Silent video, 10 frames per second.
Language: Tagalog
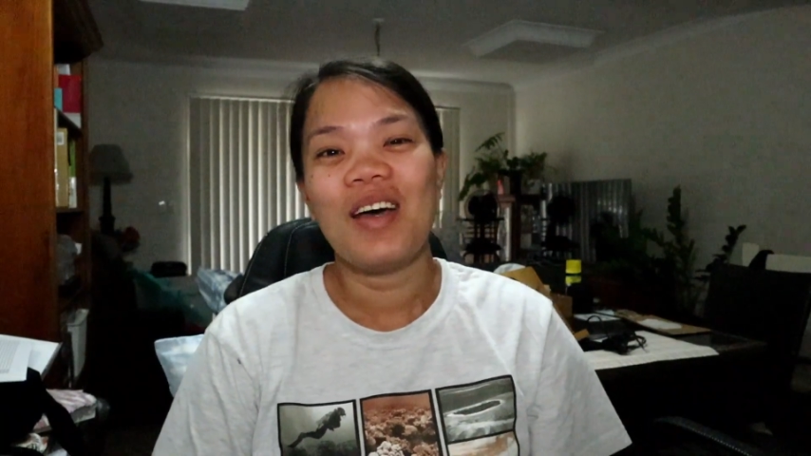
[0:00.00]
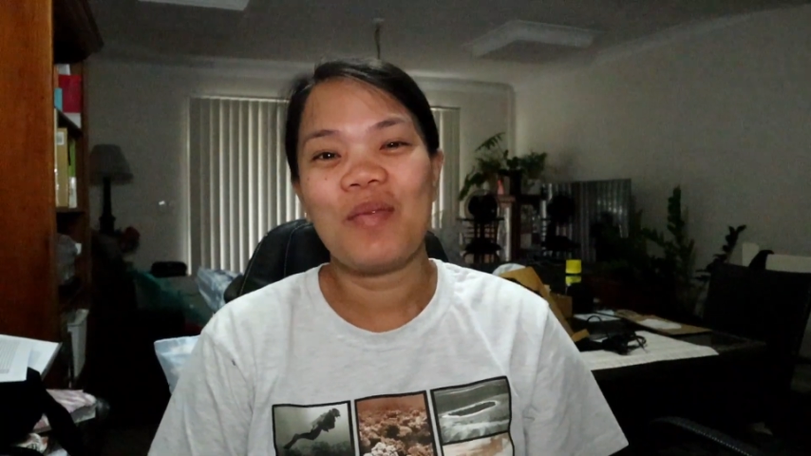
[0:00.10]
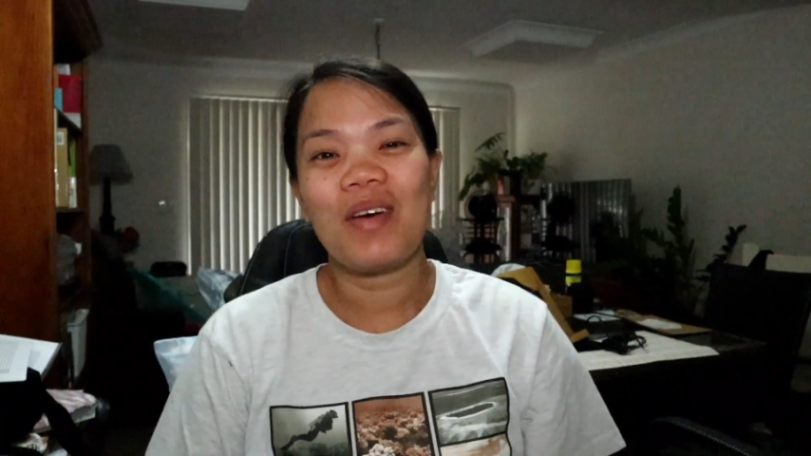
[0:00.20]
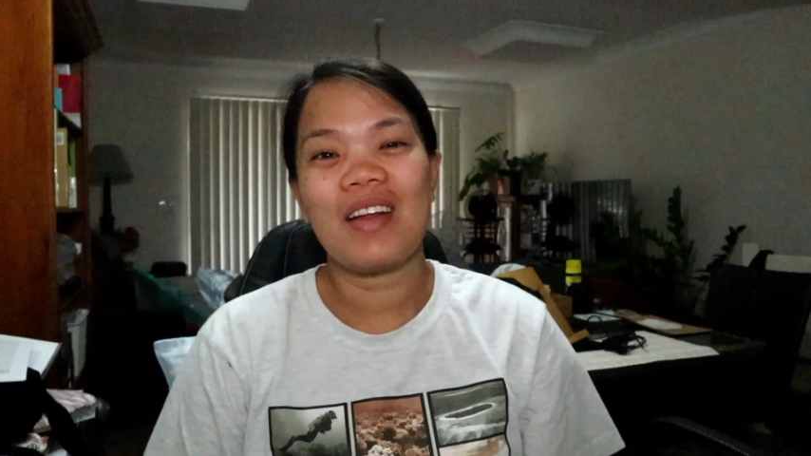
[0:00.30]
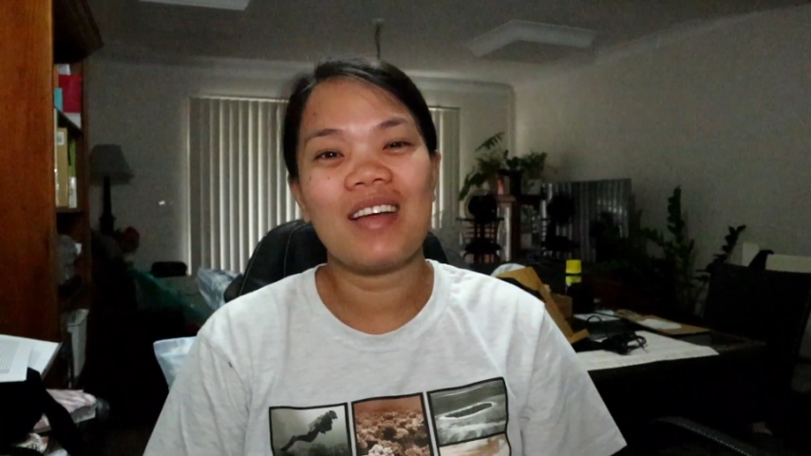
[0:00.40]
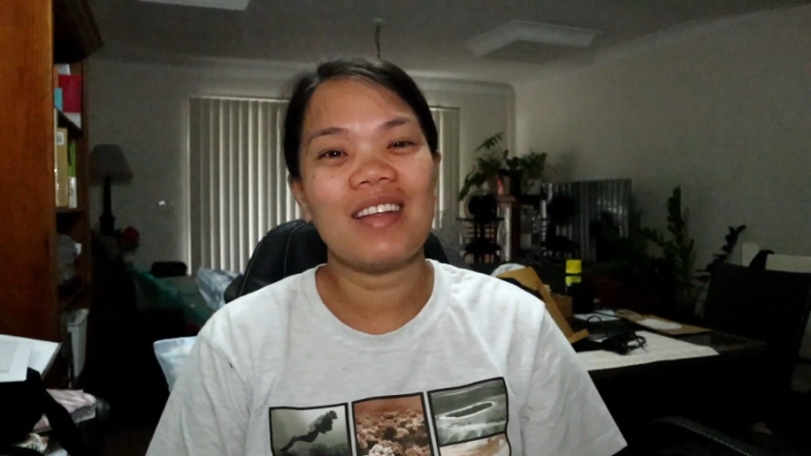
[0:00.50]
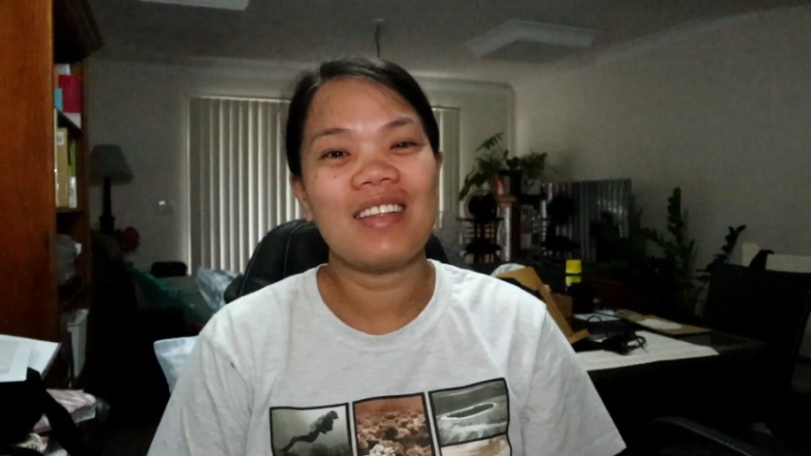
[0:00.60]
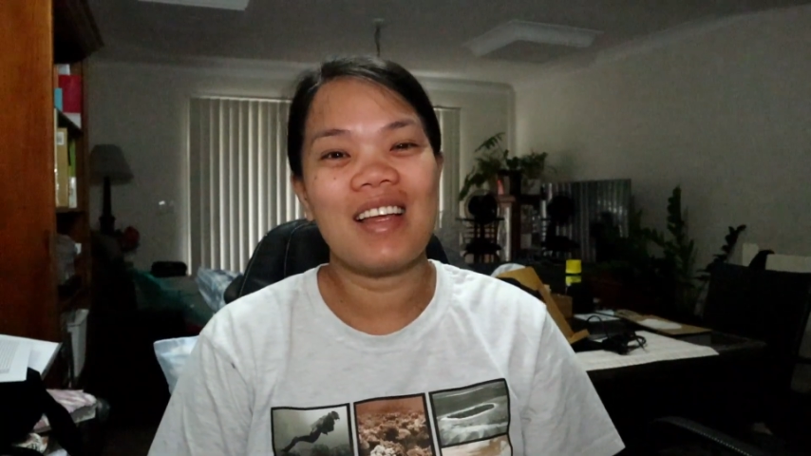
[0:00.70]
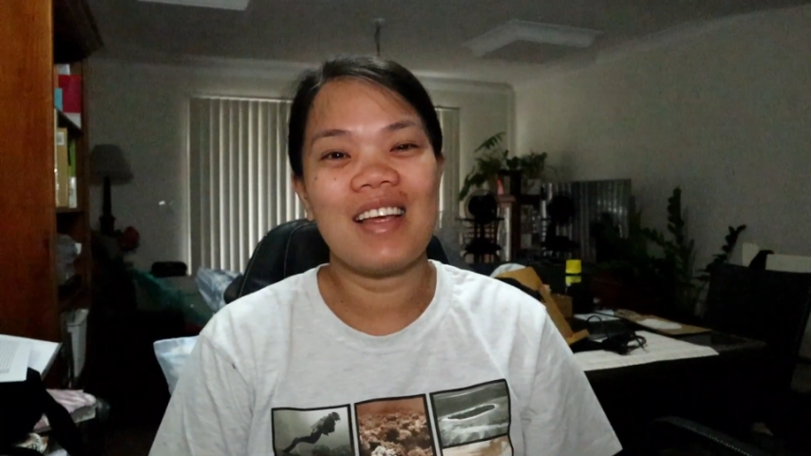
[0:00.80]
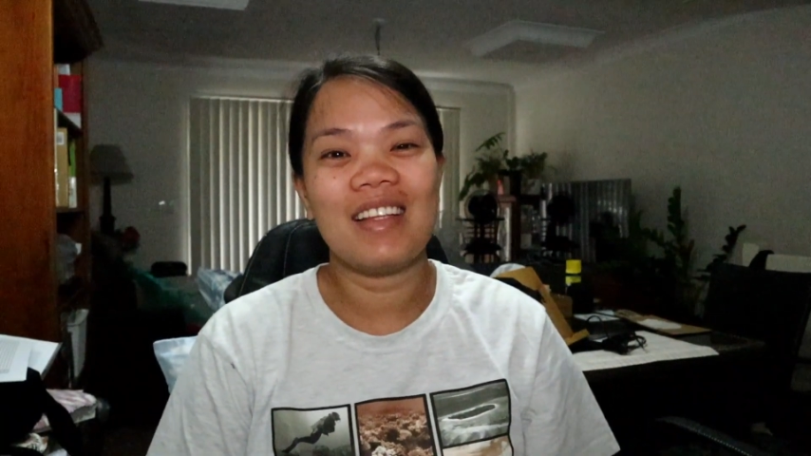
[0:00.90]
parang
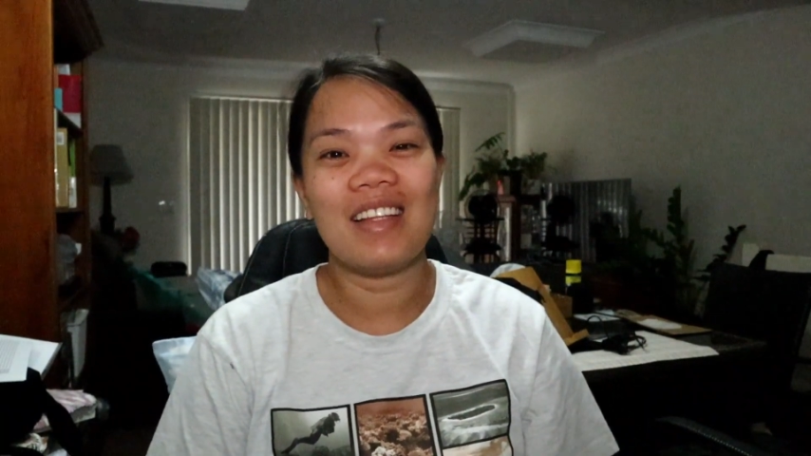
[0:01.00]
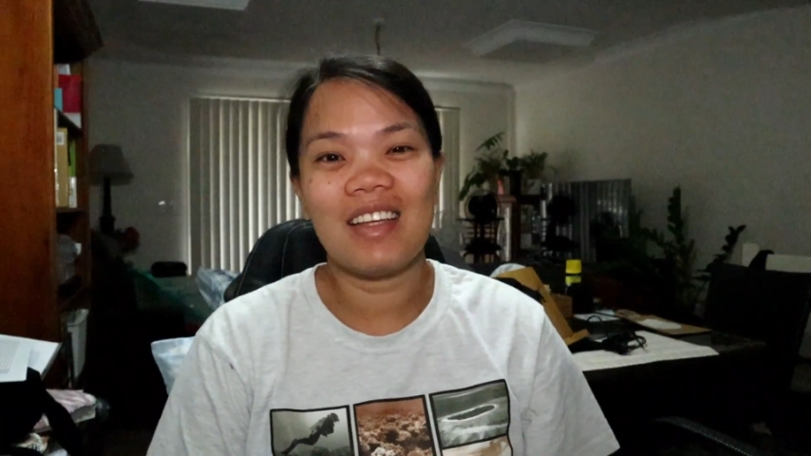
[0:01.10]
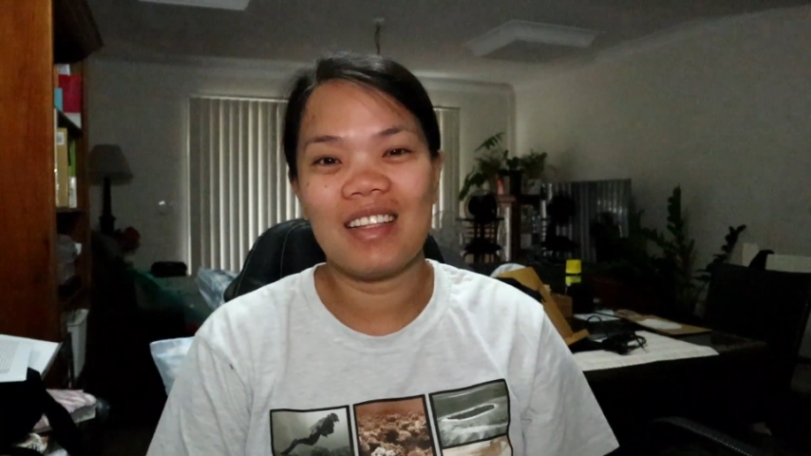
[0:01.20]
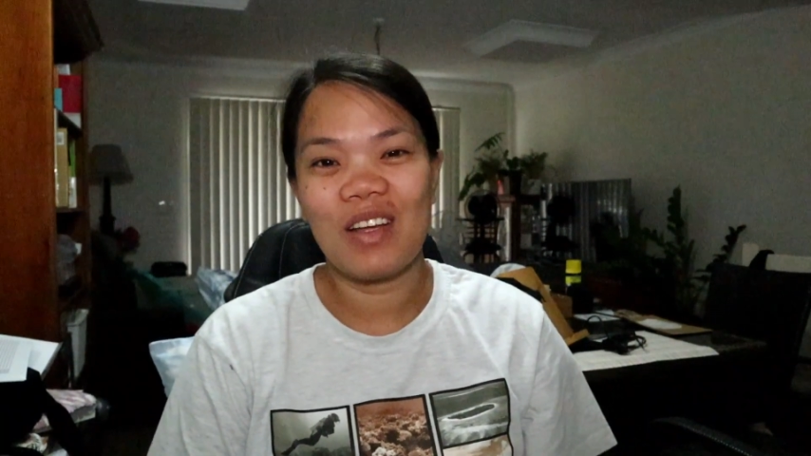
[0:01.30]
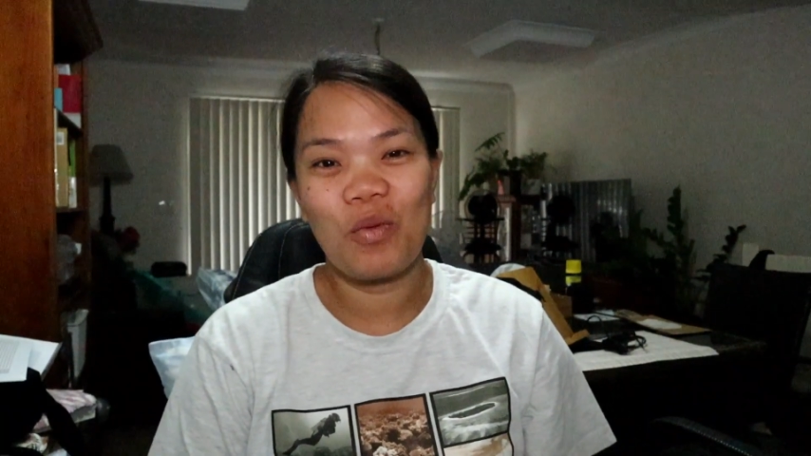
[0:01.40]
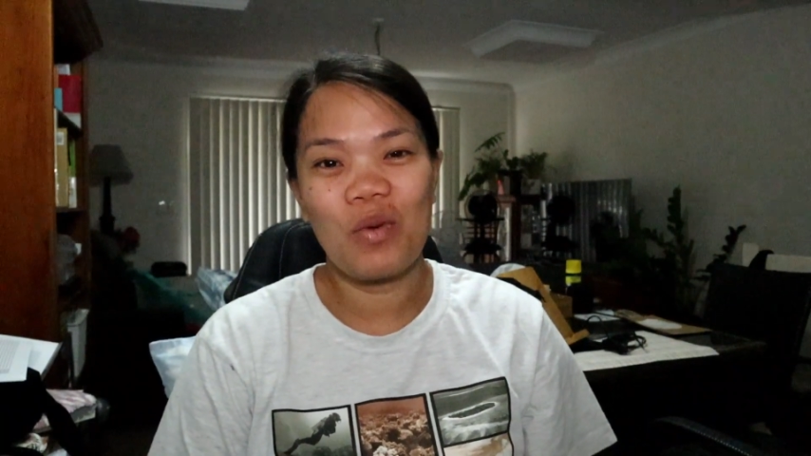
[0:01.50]
na, na, na,